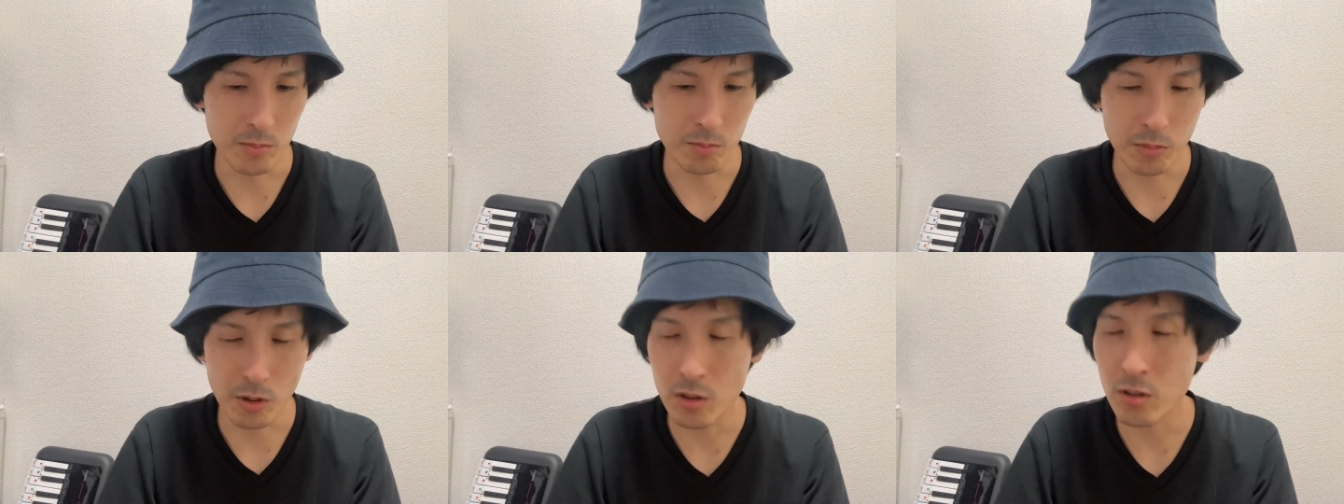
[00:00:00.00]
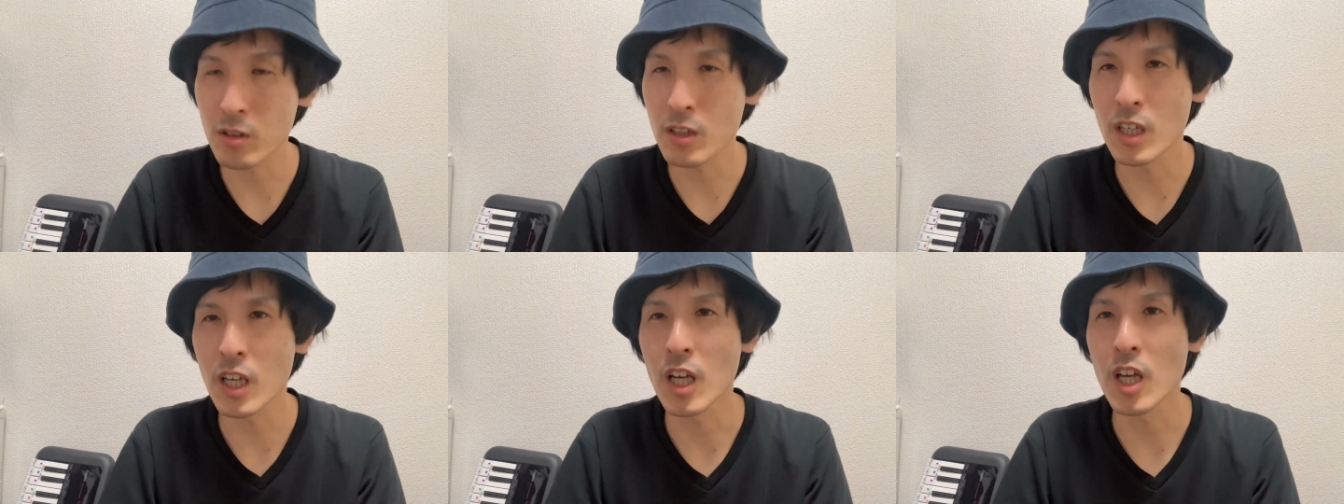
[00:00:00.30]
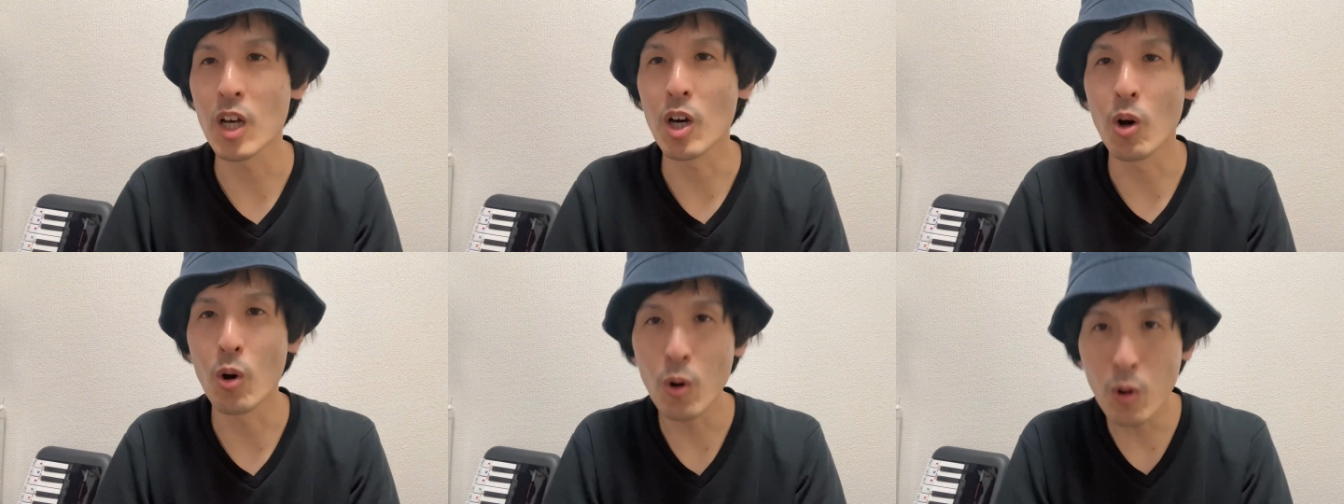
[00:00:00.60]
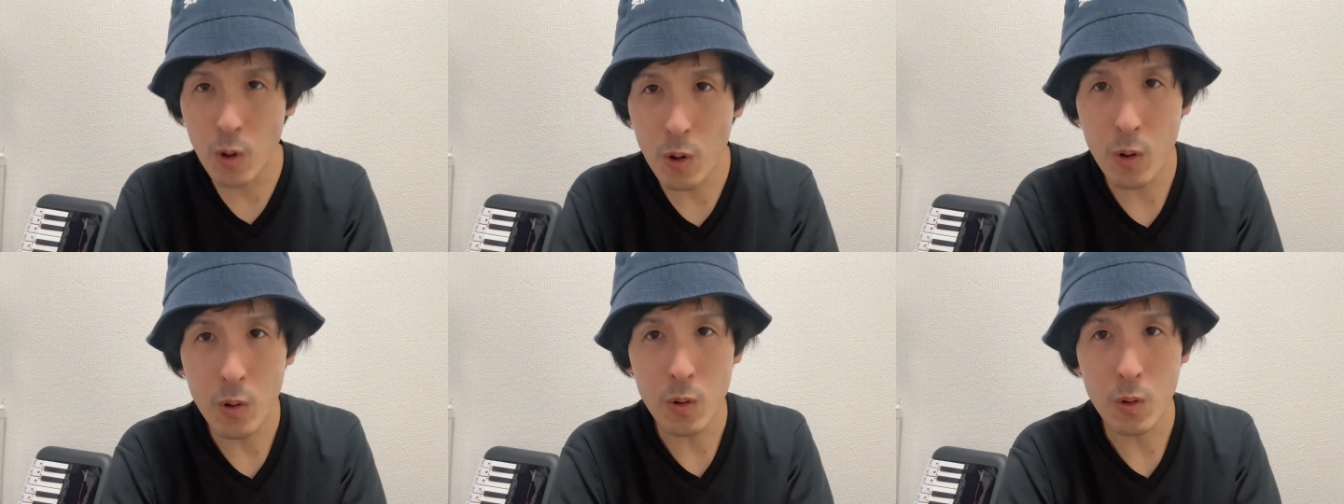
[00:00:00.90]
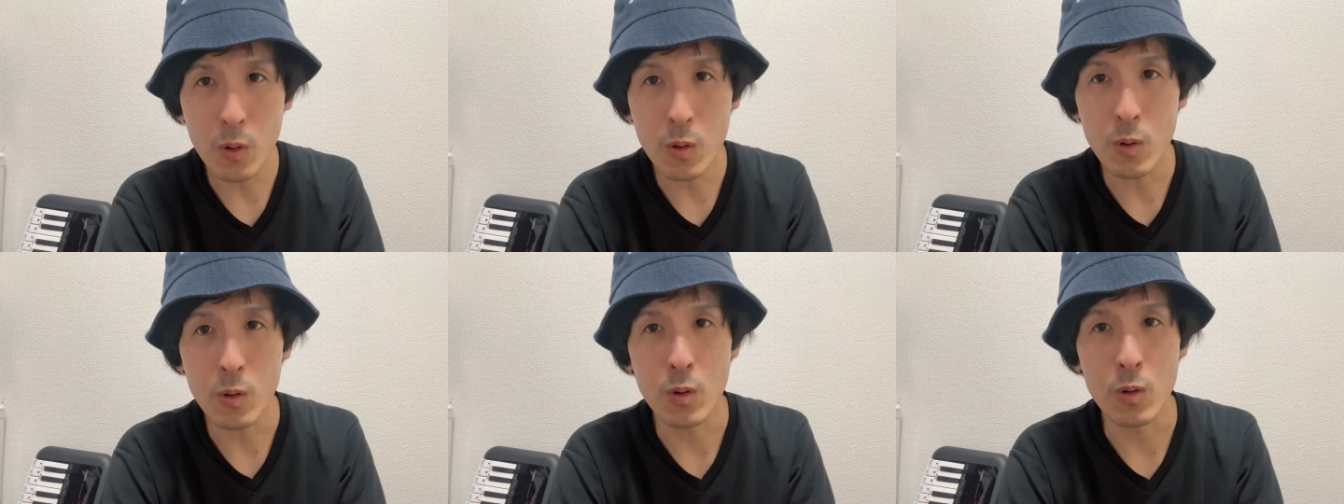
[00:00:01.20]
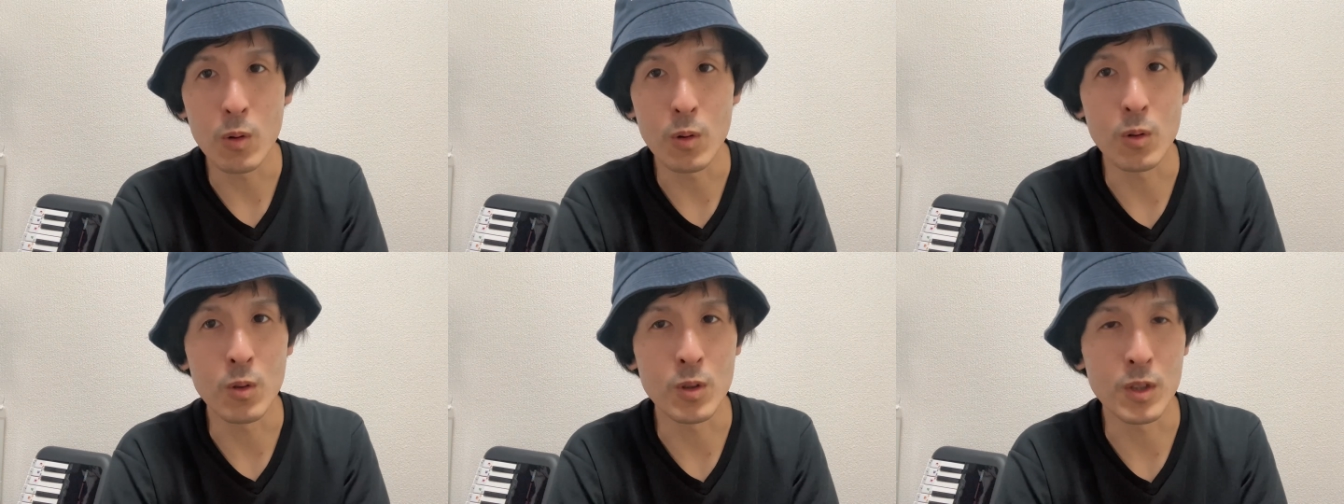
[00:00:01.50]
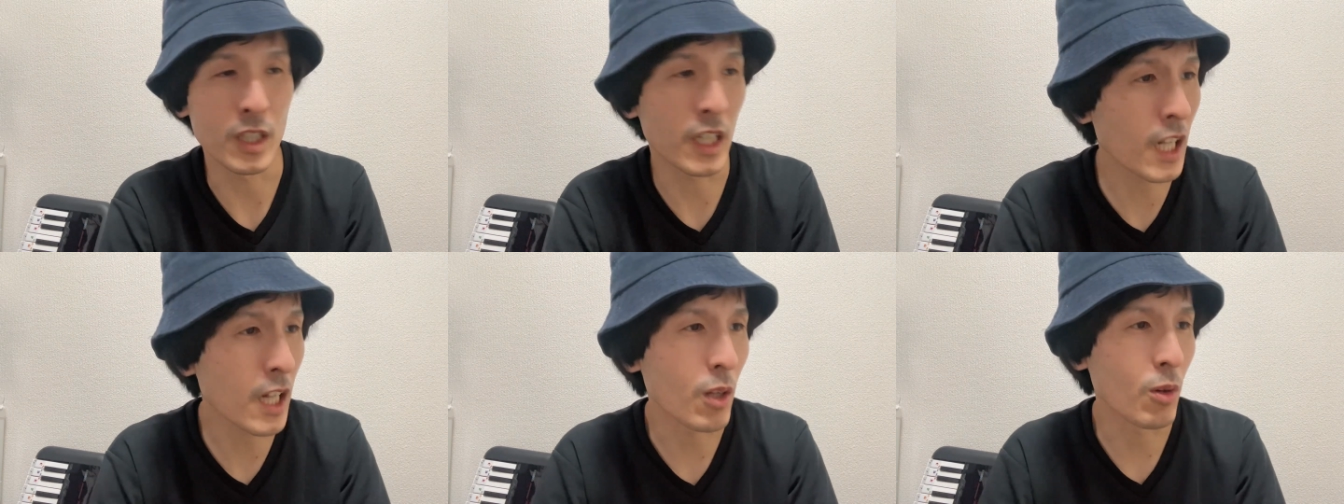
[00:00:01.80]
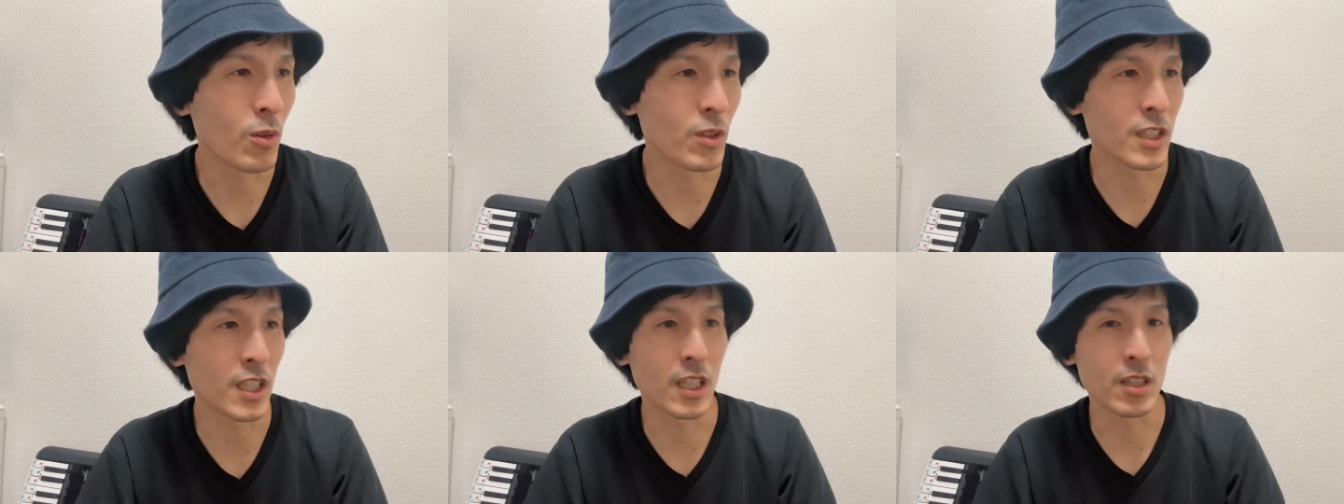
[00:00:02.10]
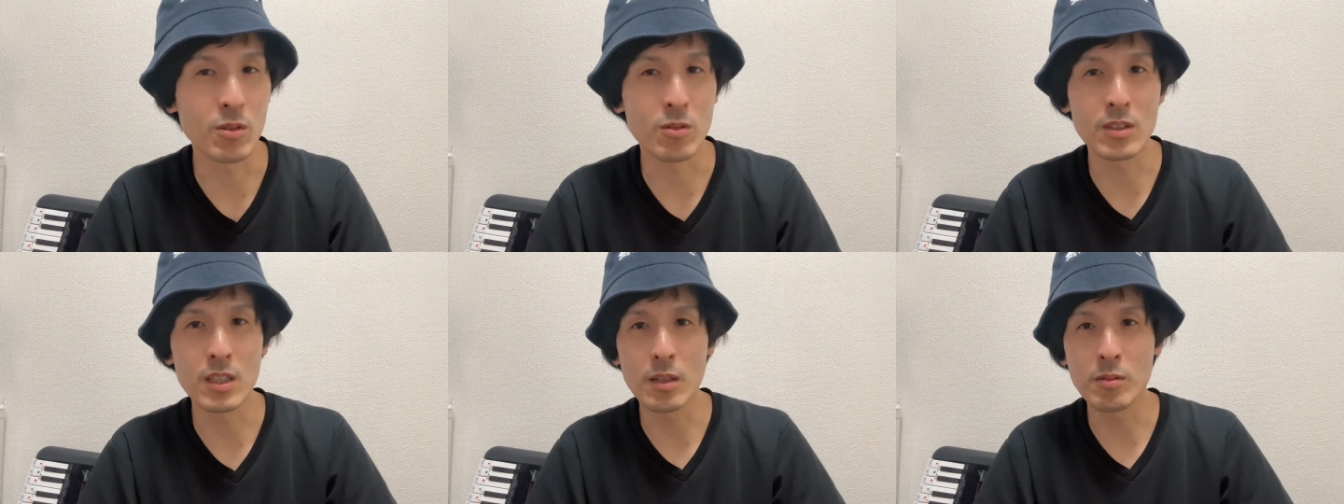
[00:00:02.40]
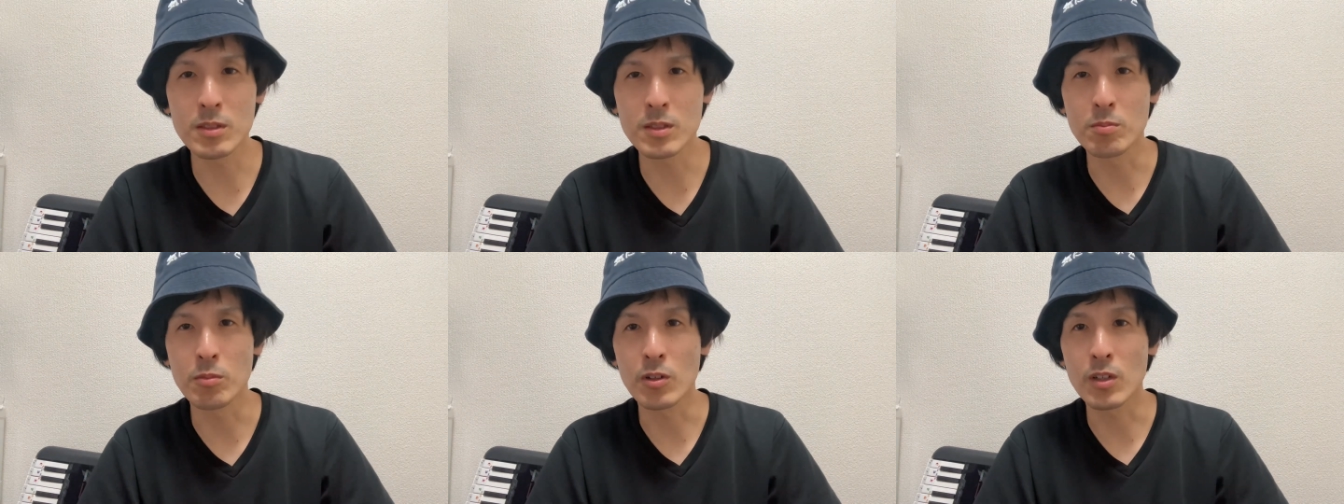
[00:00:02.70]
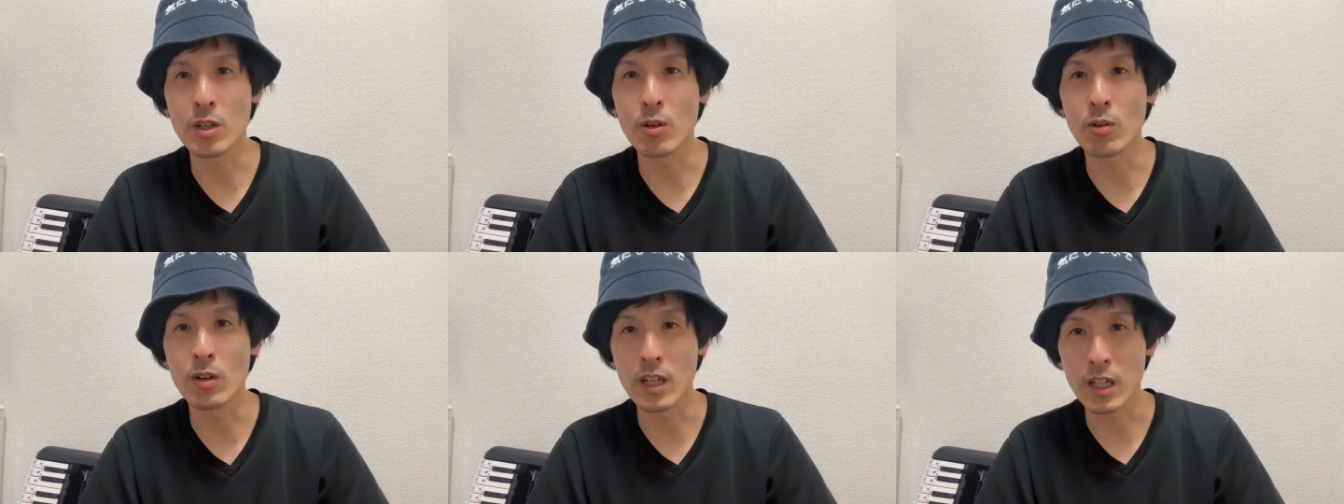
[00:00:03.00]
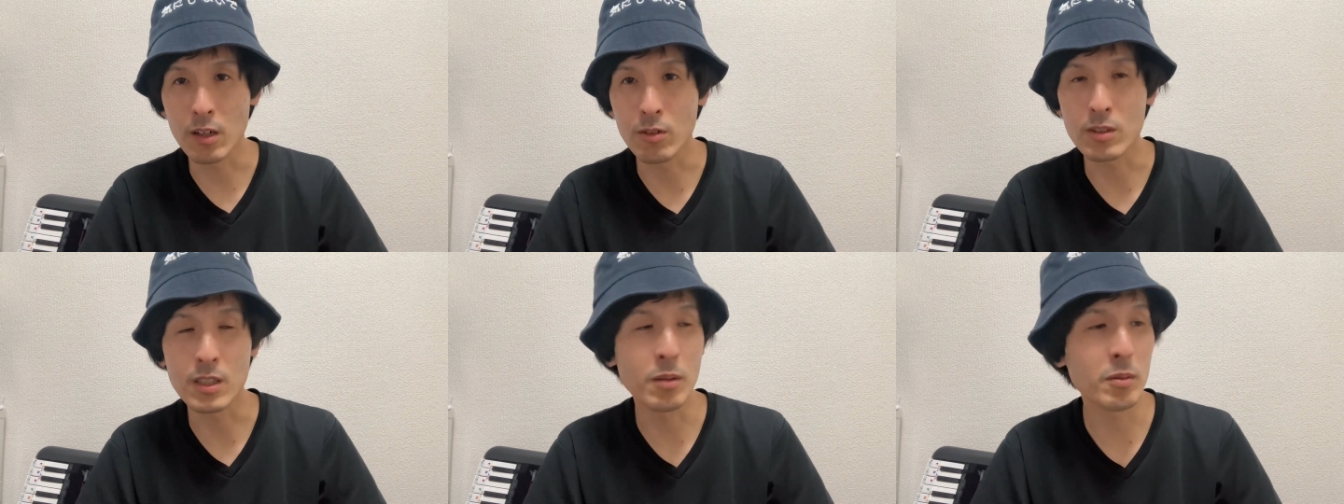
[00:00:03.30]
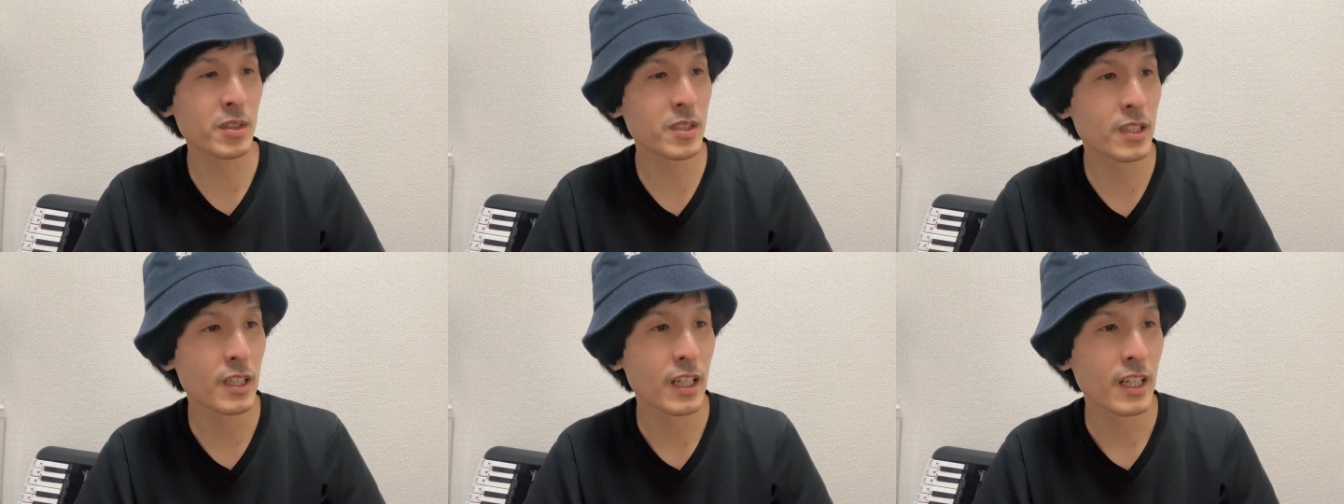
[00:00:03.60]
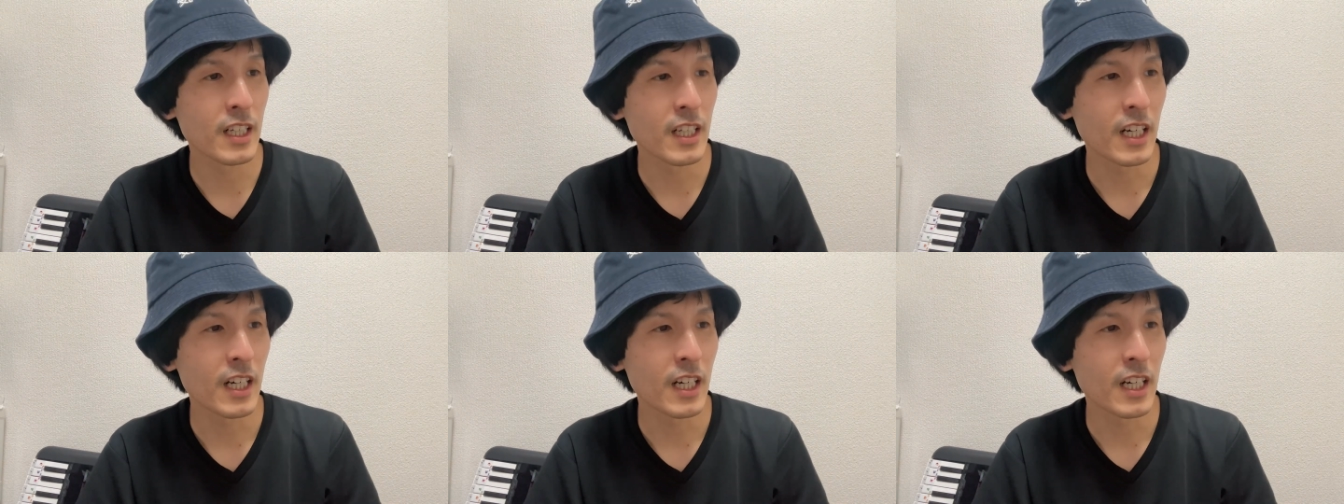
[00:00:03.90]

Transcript: ボッケ大喜利のお時間でございます。ボッケ大喜利でございます。